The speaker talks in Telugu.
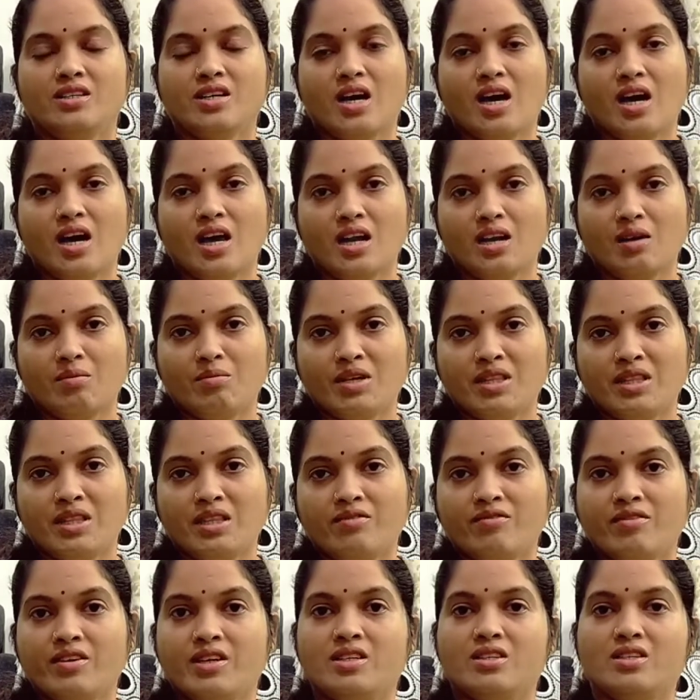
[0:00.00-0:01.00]

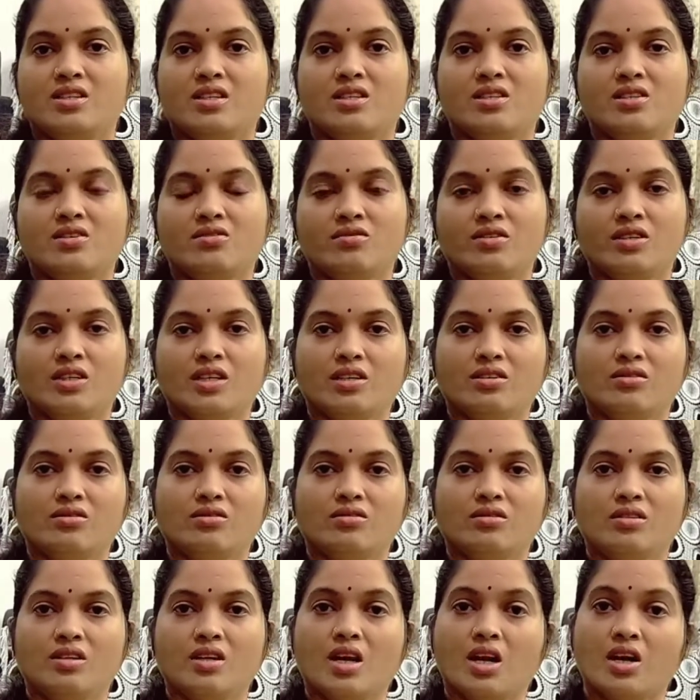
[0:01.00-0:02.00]
చాలామంది ఫేస్ చేసే ఉంటారు
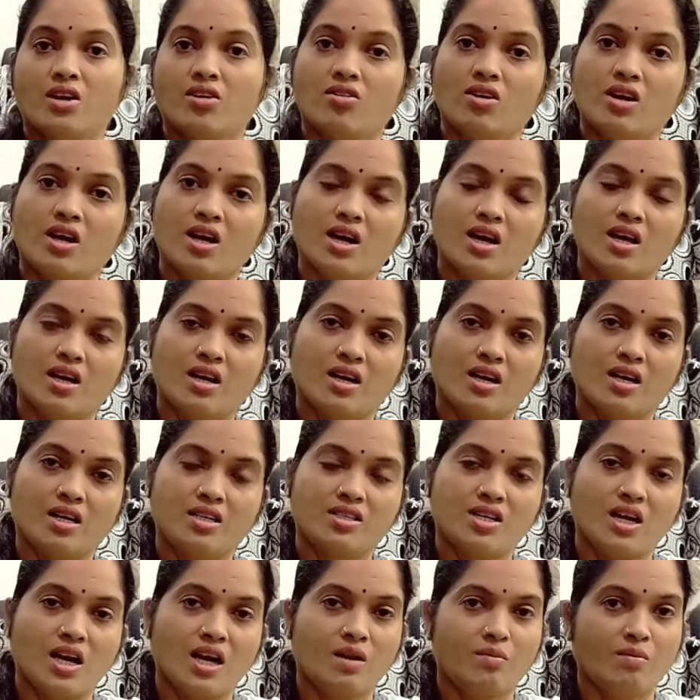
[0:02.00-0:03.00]
కరోనా కారణంగా
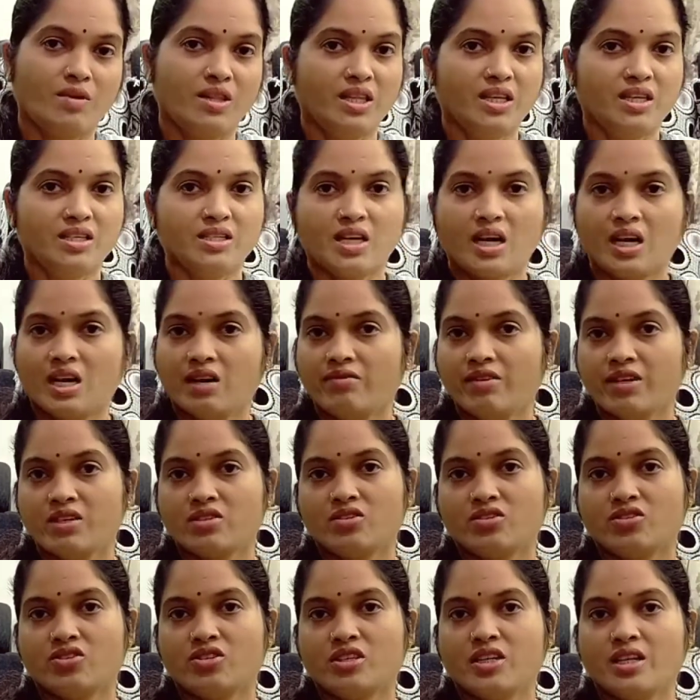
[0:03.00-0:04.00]
చాలామందికి సైడ్
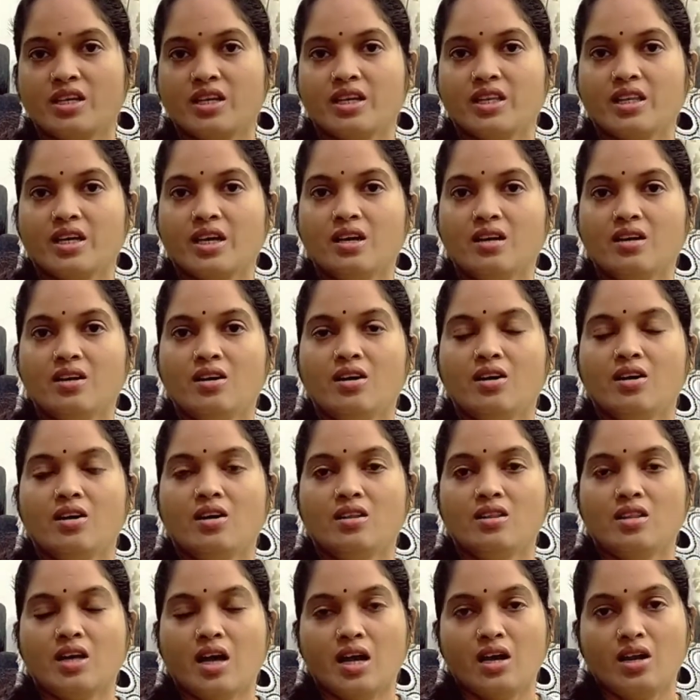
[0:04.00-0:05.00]
ఎఫెక్ట్స్ వచ్చింటాయి కదా
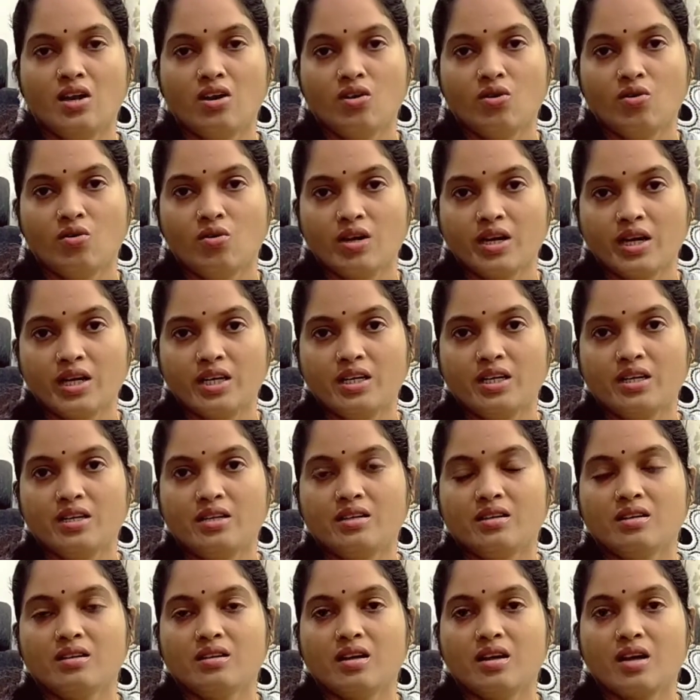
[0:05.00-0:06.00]
దానిలో ఒకటి
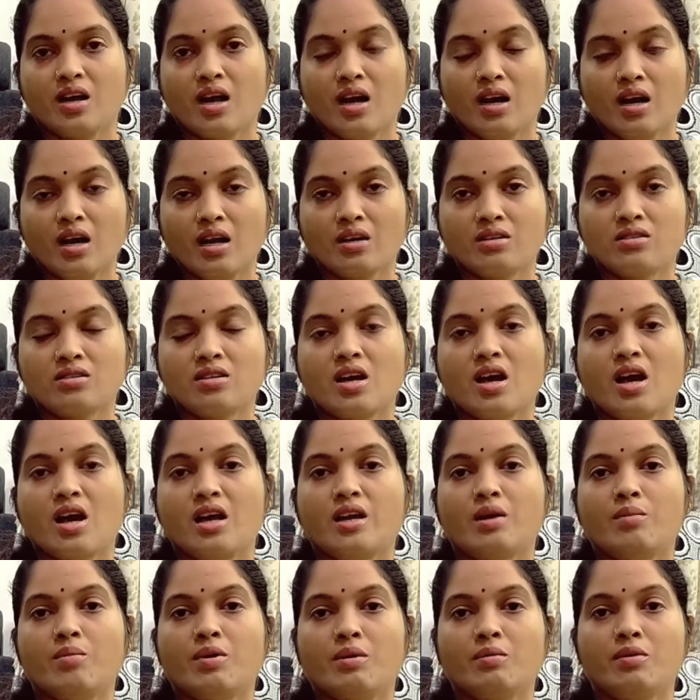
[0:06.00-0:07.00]
కళ్ళకు
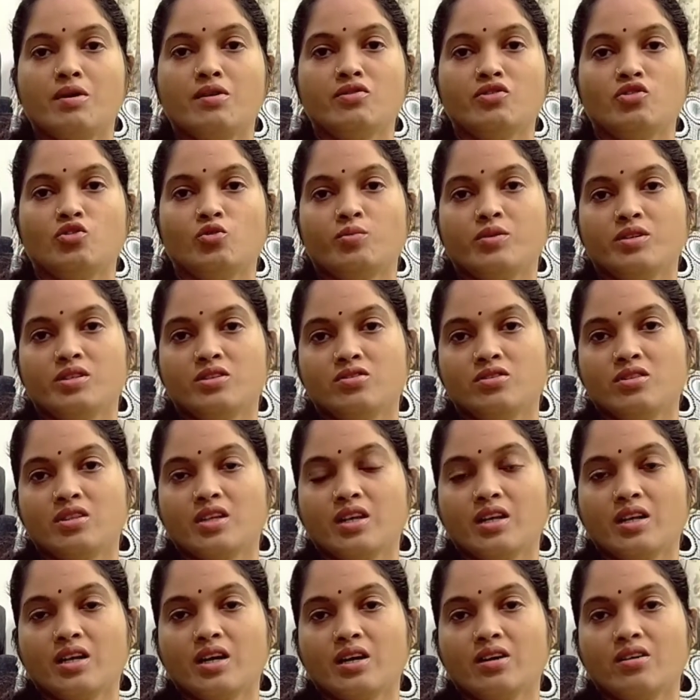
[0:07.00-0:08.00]
చాలా ప్రభావం
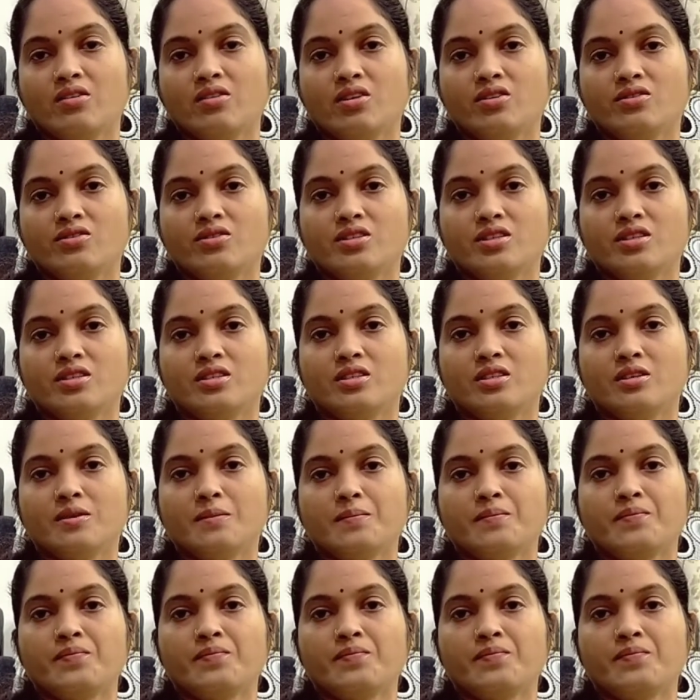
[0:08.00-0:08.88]
చూపించిందండి కరోనా వచ్చేసి